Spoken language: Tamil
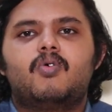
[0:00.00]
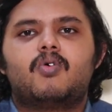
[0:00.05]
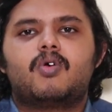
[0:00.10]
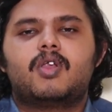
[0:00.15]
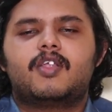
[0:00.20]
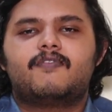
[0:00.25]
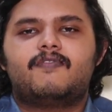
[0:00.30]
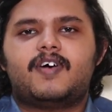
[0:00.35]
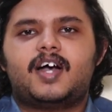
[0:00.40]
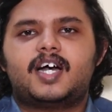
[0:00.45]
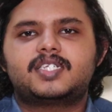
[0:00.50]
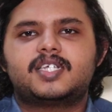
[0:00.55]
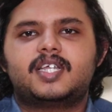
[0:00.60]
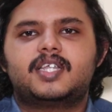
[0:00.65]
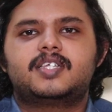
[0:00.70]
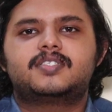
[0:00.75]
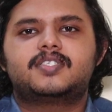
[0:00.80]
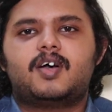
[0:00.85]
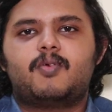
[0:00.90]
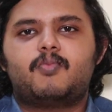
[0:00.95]
உங்களுக்கு ஃபாஸ்ட்
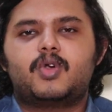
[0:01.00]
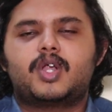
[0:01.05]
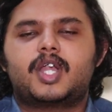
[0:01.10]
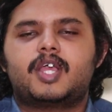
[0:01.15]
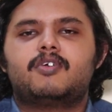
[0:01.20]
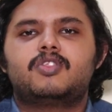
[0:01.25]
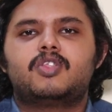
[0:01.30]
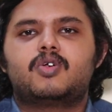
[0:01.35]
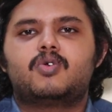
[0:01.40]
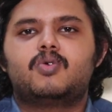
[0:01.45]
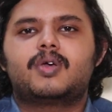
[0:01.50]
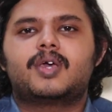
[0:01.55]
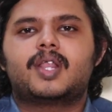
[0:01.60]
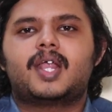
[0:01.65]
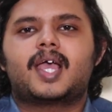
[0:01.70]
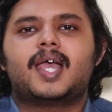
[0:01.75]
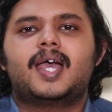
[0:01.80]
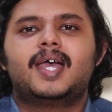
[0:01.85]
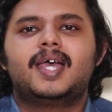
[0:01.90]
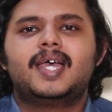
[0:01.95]
சார்ஜிங் சப்போர்ட்டே வந்து
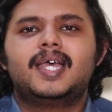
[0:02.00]
கொடுக்குறாங்க